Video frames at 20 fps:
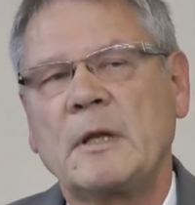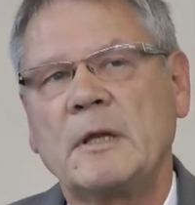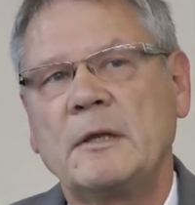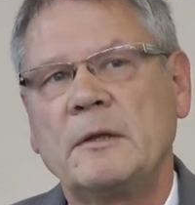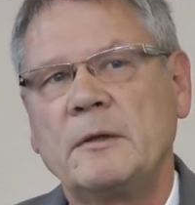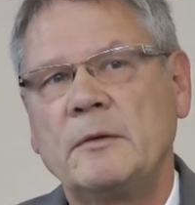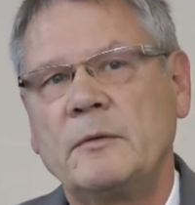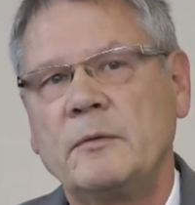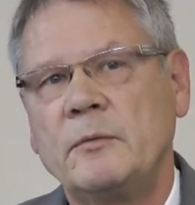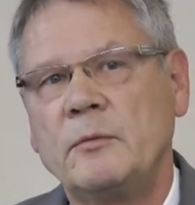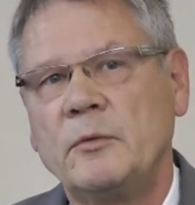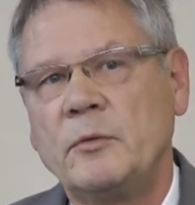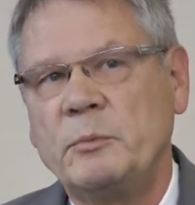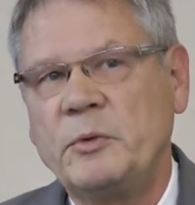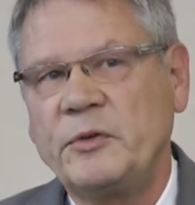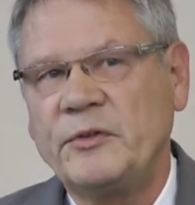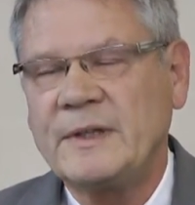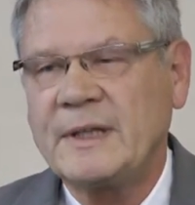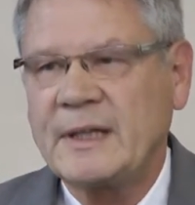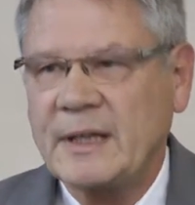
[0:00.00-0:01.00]
äh,
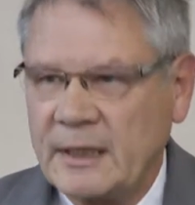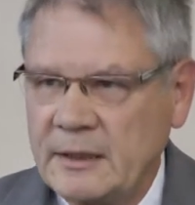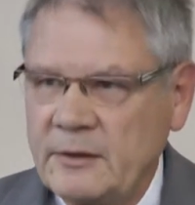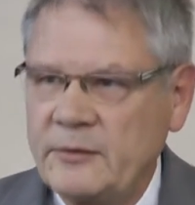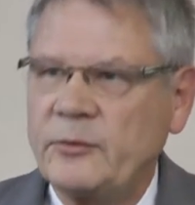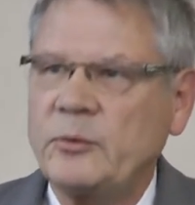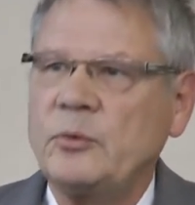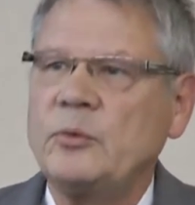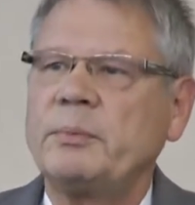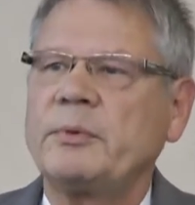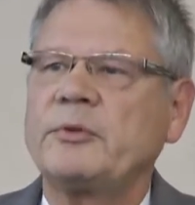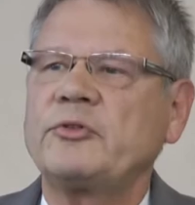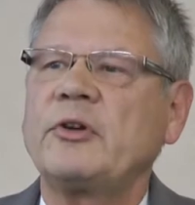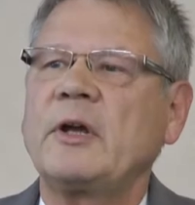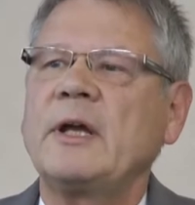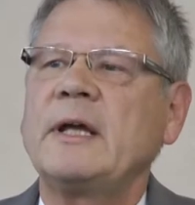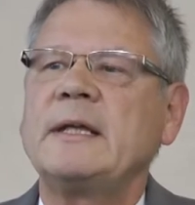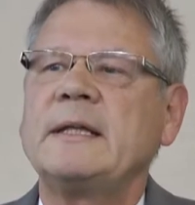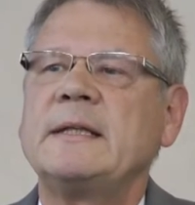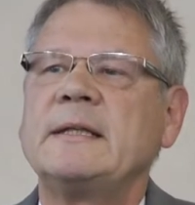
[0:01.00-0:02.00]
müssen
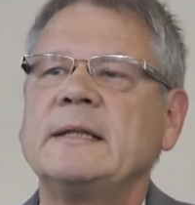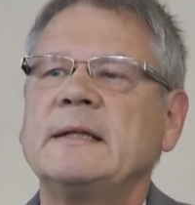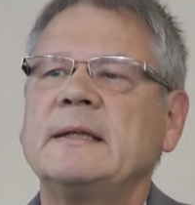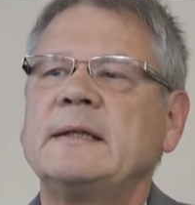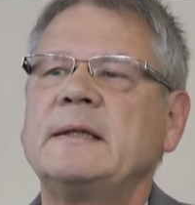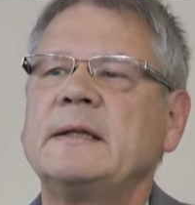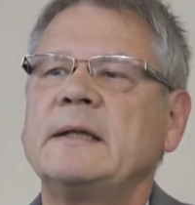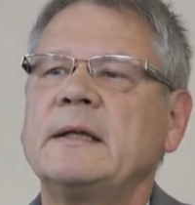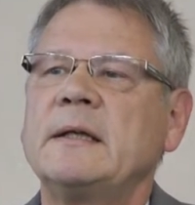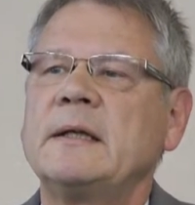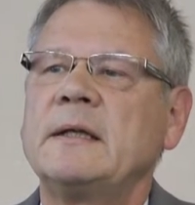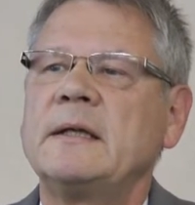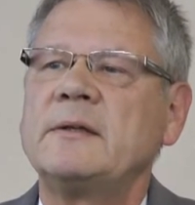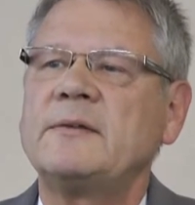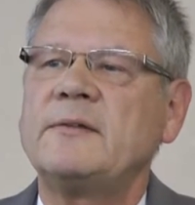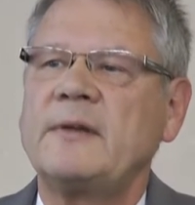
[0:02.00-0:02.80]
grenzüberschreitend äh,